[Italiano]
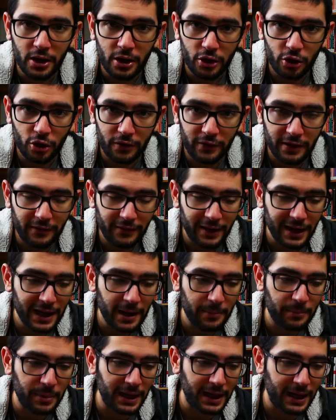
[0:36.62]
non ne vale
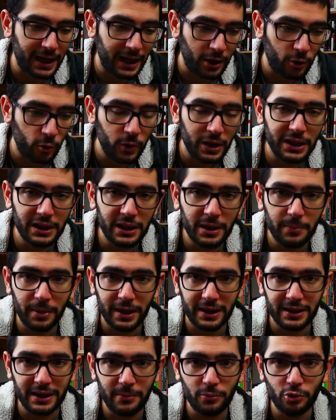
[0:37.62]
la pena. Quindi
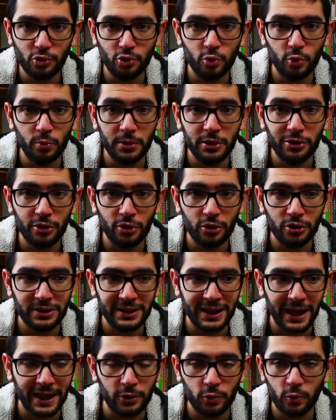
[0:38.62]
partiamo subito
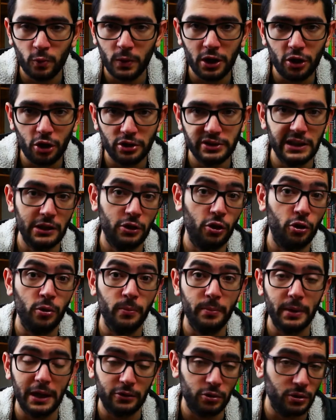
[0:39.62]
da due cose che ho
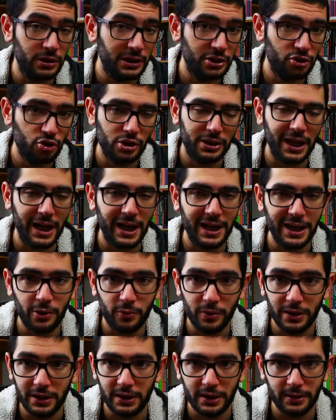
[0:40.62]
comprato in digitale,
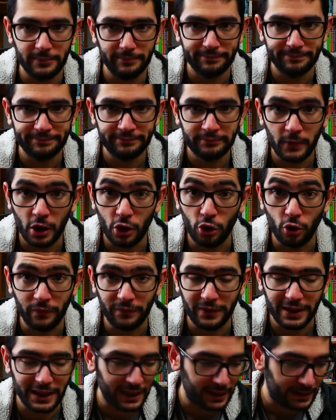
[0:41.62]
quindi non
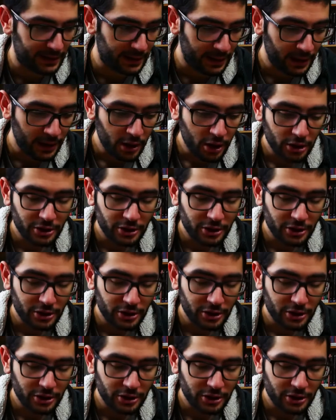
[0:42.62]
vedete.